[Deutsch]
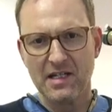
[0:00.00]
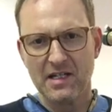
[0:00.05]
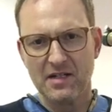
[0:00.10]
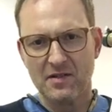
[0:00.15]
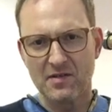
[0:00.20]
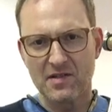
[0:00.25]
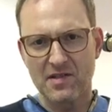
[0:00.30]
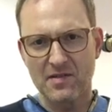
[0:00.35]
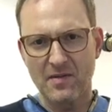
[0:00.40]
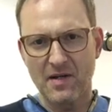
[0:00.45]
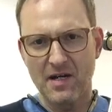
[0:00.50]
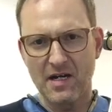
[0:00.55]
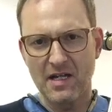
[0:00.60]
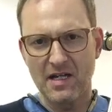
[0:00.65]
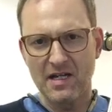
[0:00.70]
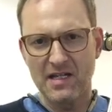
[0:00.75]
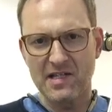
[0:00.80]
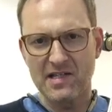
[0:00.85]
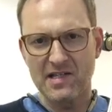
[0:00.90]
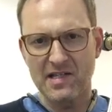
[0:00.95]
Und
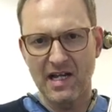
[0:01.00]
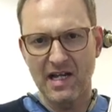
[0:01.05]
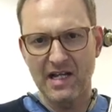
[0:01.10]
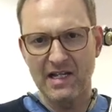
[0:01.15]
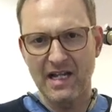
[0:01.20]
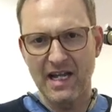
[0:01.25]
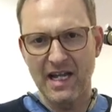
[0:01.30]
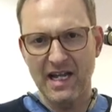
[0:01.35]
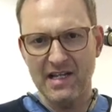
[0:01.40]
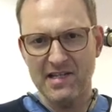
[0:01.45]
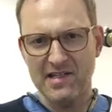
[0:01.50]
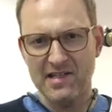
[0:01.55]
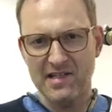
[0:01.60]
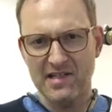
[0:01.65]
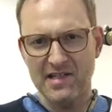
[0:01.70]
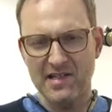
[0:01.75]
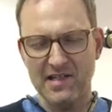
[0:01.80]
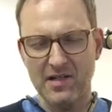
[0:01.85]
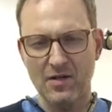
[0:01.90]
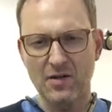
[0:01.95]
zwar ist ein S
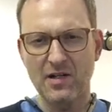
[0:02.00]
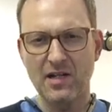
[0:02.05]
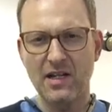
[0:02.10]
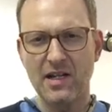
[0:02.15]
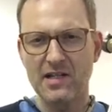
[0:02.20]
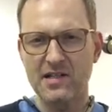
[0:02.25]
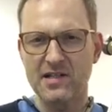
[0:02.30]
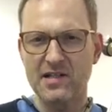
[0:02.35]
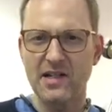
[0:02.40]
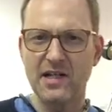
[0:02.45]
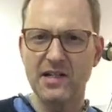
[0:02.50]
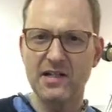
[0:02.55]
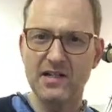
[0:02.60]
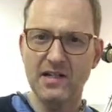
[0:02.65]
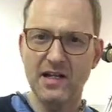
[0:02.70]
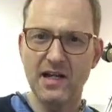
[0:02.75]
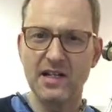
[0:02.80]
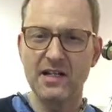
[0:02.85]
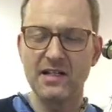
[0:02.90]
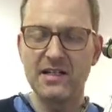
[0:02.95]
ist auch gleichzeitig
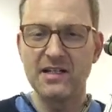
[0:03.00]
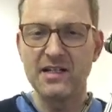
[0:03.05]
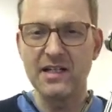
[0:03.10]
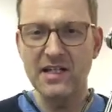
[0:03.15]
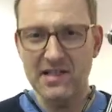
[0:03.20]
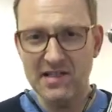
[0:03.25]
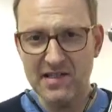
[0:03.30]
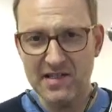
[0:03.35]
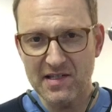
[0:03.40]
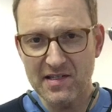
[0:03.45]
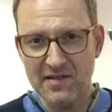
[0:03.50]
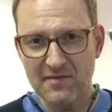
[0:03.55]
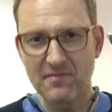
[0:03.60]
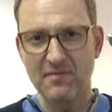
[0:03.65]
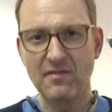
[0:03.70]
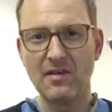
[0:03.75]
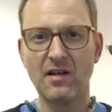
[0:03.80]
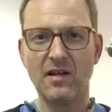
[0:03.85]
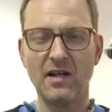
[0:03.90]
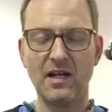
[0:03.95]
ein Dis.
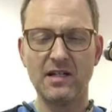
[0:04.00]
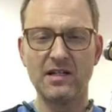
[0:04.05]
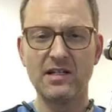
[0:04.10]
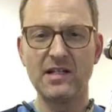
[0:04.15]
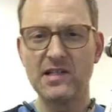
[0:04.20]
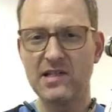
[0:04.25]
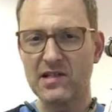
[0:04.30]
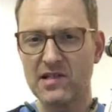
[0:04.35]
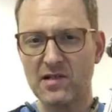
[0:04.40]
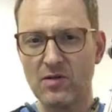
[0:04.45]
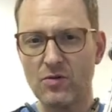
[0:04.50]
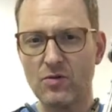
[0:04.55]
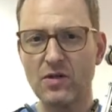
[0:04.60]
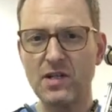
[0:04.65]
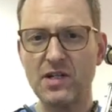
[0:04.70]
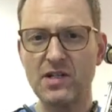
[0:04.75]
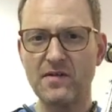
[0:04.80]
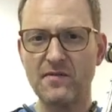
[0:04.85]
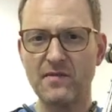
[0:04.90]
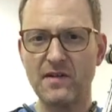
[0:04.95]
Ein Dis ist
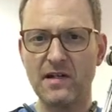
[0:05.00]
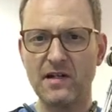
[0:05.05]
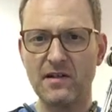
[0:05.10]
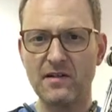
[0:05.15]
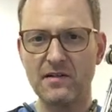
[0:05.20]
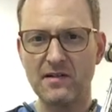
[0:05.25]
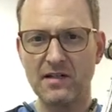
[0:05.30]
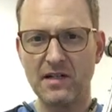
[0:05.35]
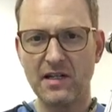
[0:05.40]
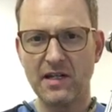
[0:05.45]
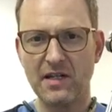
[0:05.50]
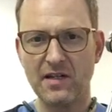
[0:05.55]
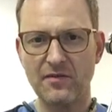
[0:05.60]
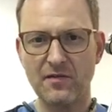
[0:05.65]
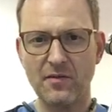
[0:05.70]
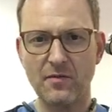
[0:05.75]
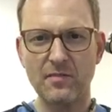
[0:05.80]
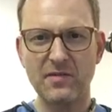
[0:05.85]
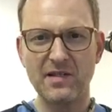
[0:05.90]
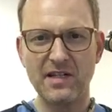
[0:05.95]
logisch, weil da gehe ich
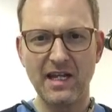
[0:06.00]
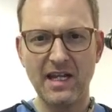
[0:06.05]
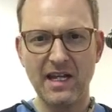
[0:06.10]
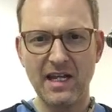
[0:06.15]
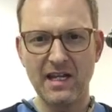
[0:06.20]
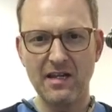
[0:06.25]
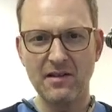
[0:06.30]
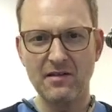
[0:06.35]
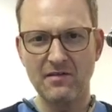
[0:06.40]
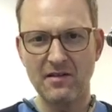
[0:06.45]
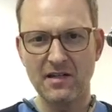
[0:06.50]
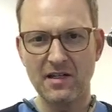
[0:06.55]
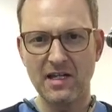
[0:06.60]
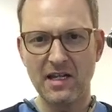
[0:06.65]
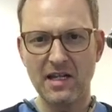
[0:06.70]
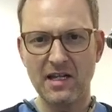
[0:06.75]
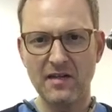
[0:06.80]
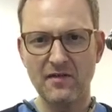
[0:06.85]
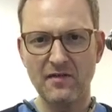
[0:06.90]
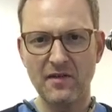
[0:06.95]
vom D,
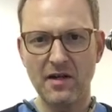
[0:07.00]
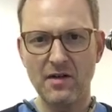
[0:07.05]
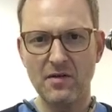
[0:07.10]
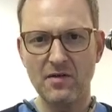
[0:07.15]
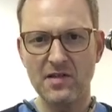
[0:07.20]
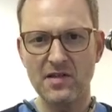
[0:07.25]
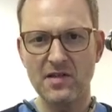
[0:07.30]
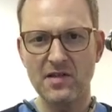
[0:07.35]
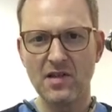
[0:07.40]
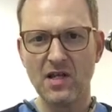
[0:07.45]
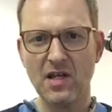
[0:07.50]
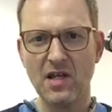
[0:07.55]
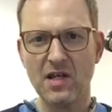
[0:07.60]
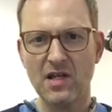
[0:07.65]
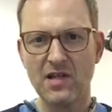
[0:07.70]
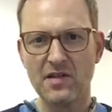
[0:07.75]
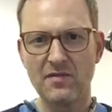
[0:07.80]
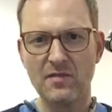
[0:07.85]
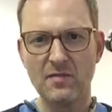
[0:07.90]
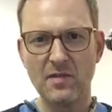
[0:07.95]
D-Griff aus,
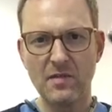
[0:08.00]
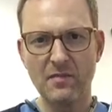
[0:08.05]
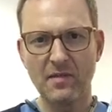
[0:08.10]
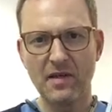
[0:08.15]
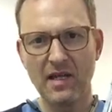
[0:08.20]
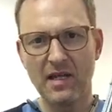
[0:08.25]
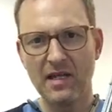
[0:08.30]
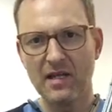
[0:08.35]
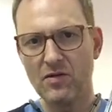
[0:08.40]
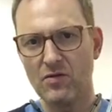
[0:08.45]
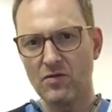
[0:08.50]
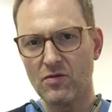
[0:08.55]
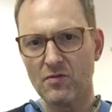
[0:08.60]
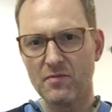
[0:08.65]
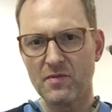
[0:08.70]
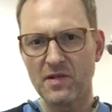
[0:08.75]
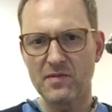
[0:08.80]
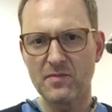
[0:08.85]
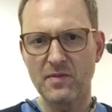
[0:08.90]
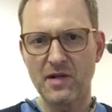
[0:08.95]
das ist wie beim G hier oben
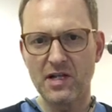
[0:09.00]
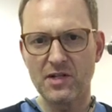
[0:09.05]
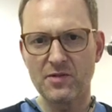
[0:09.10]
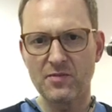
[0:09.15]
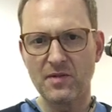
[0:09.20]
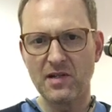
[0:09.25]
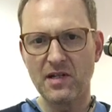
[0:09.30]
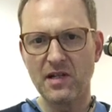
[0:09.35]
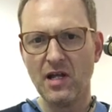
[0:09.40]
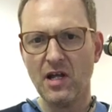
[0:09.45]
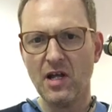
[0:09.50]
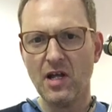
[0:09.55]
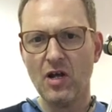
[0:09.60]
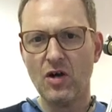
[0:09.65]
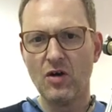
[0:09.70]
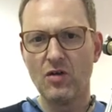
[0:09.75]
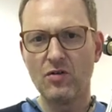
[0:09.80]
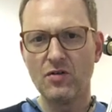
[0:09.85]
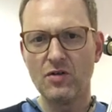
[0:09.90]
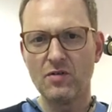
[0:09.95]
das Beispiel,
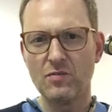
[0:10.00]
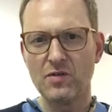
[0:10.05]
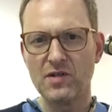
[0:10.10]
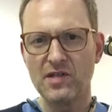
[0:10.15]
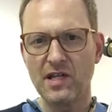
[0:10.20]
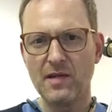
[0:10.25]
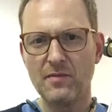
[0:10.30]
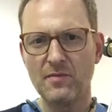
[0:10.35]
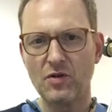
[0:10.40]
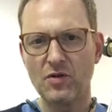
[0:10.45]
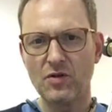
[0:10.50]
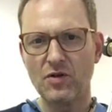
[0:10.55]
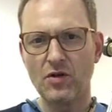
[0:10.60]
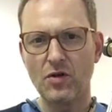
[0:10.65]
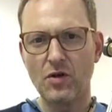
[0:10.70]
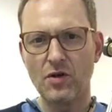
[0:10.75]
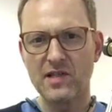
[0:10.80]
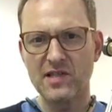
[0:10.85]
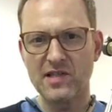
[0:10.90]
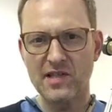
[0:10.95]
und muss eben noch ein
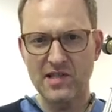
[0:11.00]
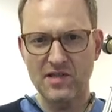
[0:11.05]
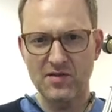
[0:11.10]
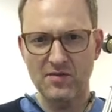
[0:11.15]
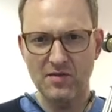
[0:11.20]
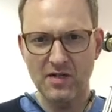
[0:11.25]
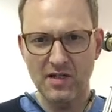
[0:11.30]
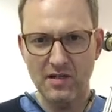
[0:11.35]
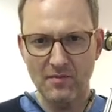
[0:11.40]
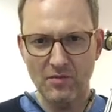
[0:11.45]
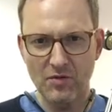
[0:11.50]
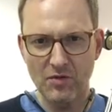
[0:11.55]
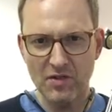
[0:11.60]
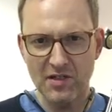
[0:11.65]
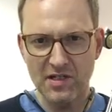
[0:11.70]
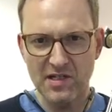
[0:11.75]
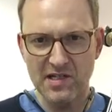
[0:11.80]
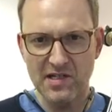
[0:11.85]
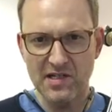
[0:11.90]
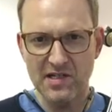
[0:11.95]
Kreuz dazu nehmen, noch
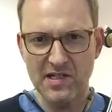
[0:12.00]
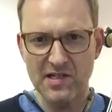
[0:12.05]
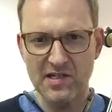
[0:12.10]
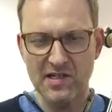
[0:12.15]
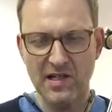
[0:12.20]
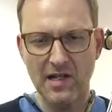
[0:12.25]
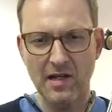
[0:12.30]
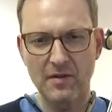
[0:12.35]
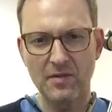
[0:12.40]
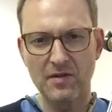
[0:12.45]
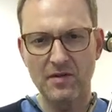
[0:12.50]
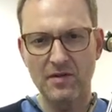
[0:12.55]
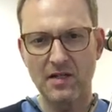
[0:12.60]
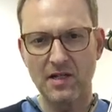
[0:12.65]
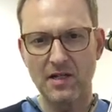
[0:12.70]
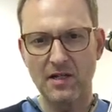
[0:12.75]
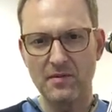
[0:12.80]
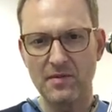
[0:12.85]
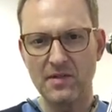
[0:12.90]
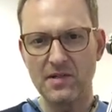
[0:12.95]
diese Dis-Klappe.
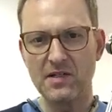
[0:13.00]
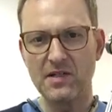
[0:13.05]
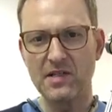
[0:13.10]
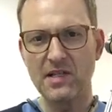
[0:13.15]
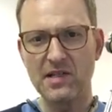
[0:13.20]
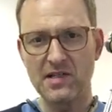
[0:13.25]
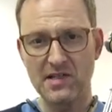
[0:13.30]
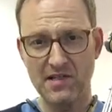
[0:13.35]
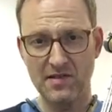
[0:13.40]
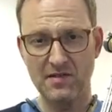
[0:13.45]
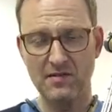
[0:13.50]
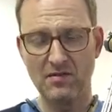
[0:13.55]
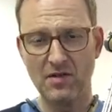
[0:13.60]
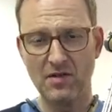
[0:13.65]
Dann habe ich ein Dis.